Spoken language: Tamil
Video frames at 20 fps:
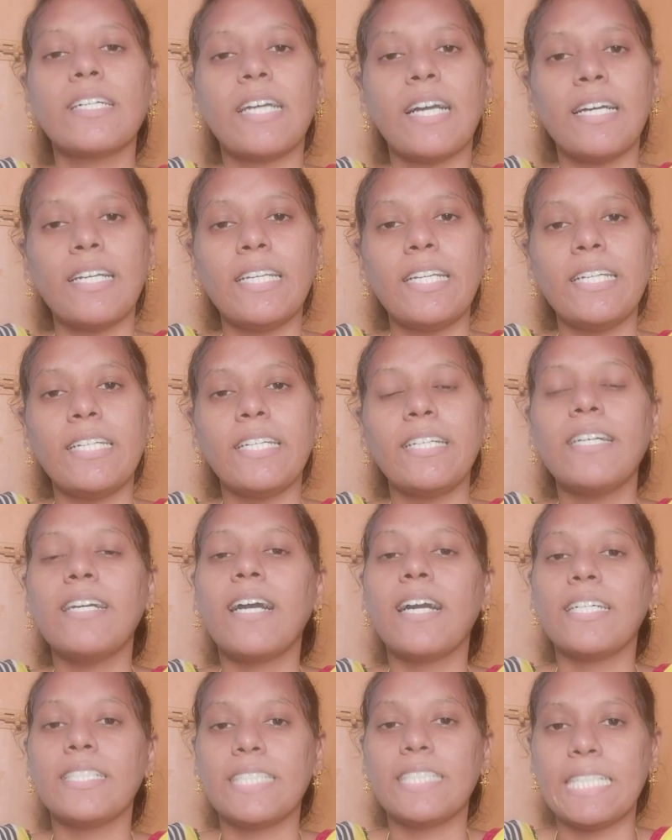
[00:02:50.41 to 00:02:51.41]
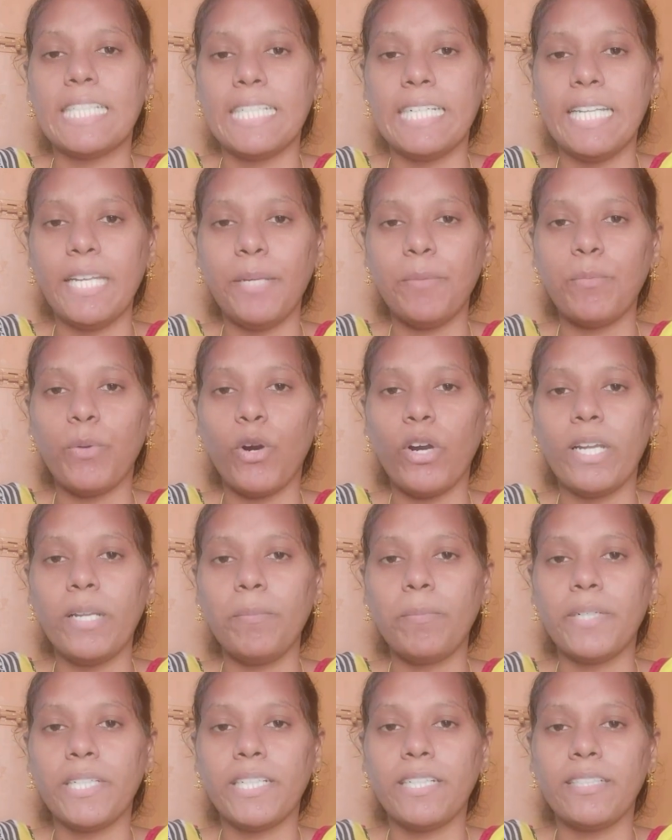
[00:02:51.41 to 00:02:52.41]
காலையில் அந்த தண்ணியை
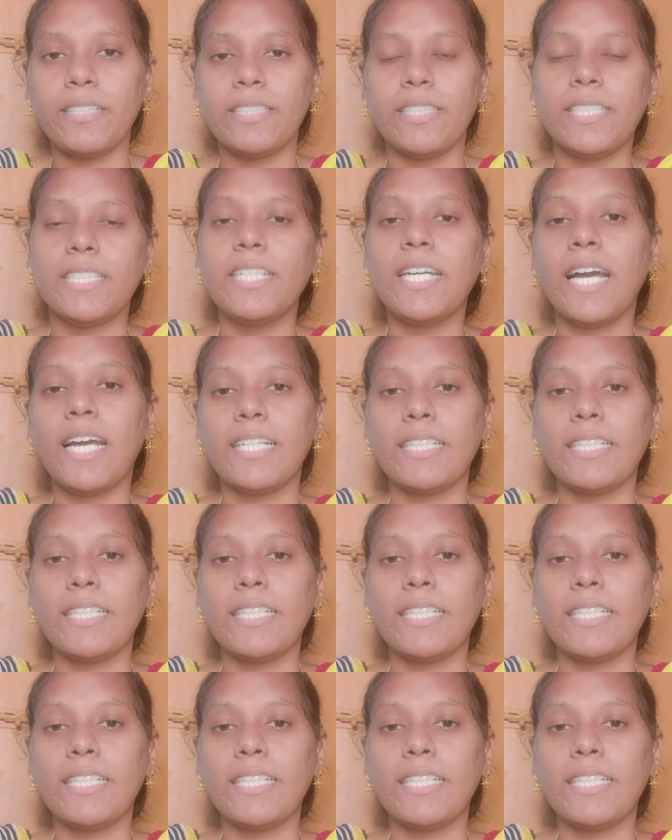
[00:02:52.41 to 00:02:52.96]
பாயில் பண்ணி எடுத்துகிட்டு